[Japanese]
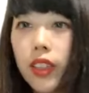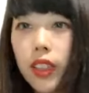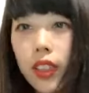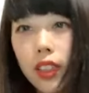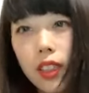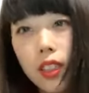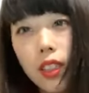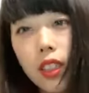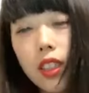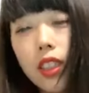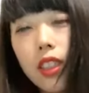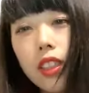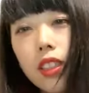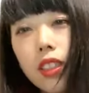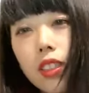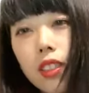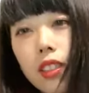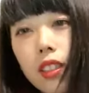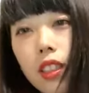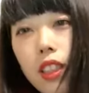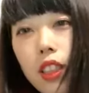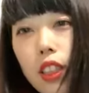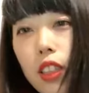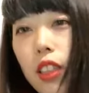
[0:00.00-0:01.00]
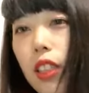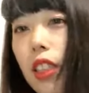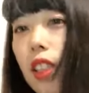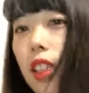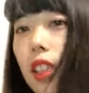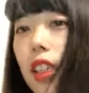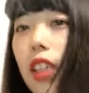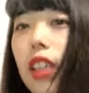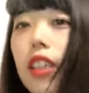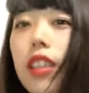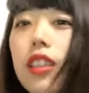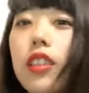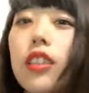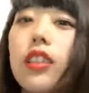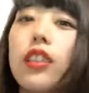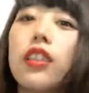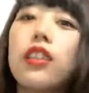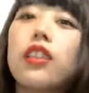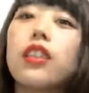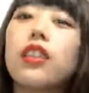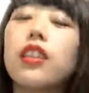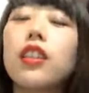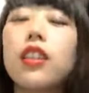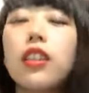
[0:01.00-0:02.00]
1ヶ月って1ヶ月
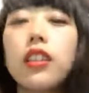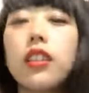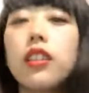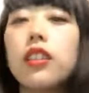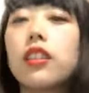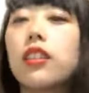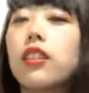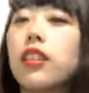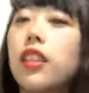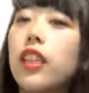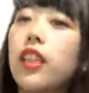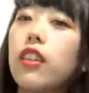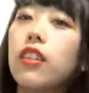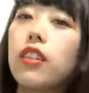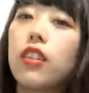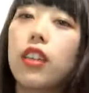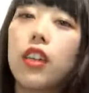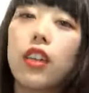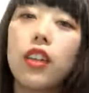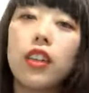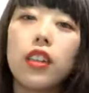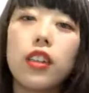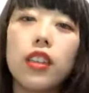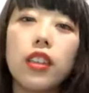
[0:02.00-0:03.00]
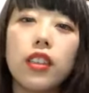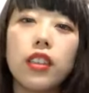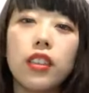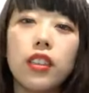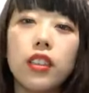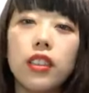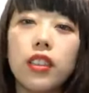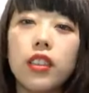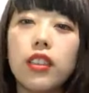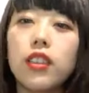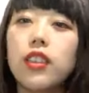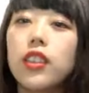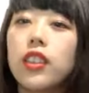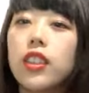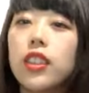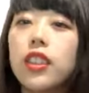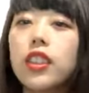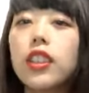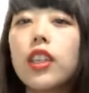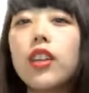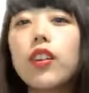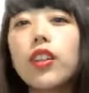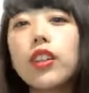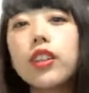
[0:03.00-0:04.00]
続けるからね
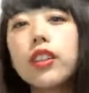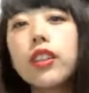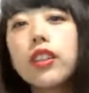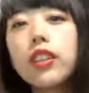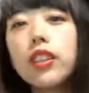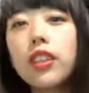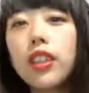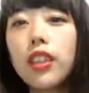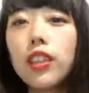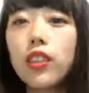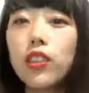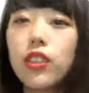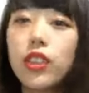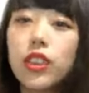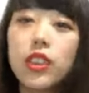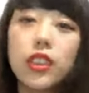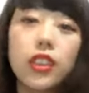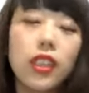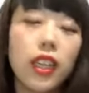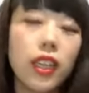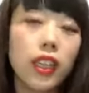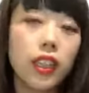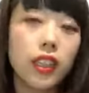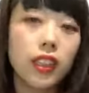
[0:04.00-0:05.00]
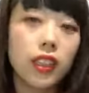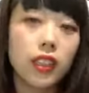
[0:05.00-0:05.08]
私が忘れないのにしたい